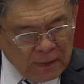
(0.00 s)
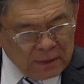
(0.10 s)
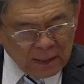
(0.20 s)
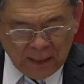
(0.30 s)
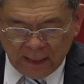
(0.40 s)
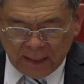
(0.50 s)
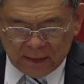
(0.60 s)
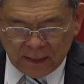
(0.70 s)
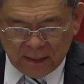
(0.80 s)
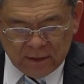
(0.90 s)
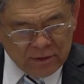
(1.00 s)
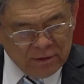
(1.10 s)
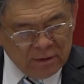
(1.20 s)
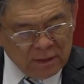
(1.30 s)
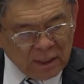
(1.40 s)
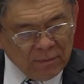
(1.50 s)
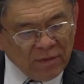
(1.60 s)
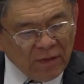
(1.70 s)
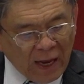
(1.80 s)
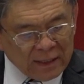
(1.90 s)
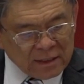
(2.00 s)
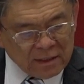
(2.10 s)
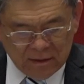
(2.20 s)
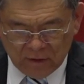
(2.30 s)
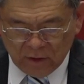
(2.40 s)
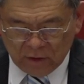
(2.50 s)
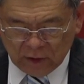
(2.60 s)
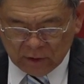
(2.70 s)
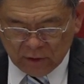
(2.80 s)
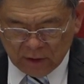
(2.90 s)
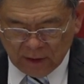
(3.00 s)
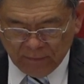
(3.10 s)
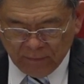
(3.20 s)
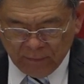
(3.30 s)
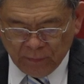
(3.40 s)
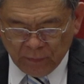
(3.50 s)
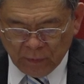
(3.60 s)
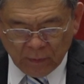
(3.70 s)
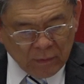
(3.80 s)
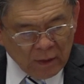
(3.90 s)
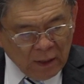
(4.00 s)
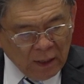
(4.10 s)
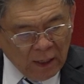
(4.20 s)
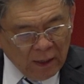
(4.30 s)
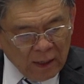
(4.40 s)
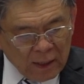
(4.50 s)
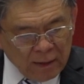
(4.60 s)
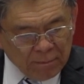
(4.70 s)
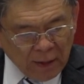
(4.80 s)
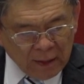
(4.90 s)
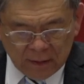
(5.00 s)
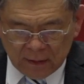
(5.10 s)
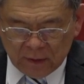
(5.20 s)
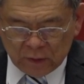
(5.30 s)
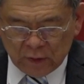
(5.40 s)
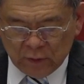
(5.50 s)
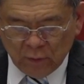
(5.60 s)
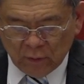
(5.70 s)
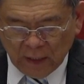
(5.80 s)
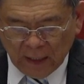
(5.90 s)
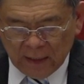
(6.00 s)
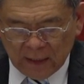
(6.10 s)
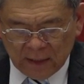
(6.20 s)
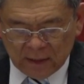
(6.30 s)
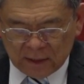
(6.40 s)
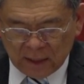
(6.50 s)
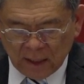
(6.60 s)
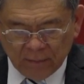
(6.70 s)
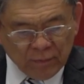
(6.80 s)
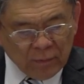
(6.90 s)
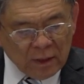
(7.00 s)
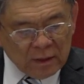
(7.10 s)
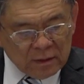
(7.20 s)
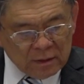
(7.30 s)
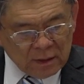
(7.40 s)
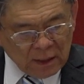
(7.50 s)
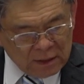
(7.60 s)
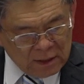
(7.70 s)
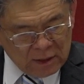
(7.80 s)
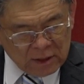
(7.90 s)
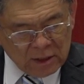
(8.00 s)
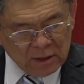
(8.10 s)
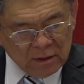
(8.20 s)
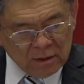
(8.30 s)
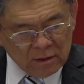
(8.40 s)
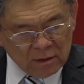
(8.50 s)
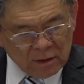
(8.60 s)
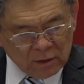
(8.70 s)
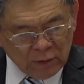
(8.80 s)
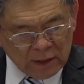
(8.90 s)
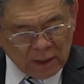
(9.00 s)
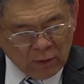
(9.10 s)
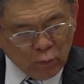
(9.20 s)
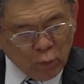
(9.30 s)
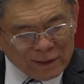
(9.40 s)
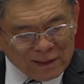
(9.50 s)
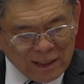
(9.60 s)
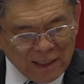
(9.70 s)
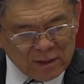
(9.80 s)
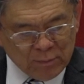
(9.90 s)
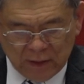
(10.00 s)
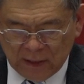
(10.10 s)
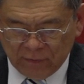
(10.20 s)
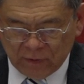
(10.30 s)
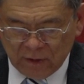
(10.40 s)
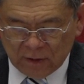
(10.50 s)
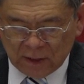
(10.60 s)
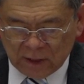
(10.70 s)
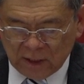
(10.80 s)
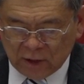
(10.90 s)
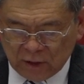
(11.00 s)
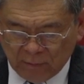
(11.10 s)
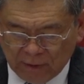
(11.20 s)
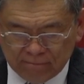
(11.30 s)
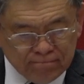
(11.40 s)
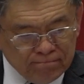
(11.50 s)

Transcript: 这个连接词，这个 that conjunction 呢，啊，一般是用来引介这个信心的对象，what is believed，他信什么？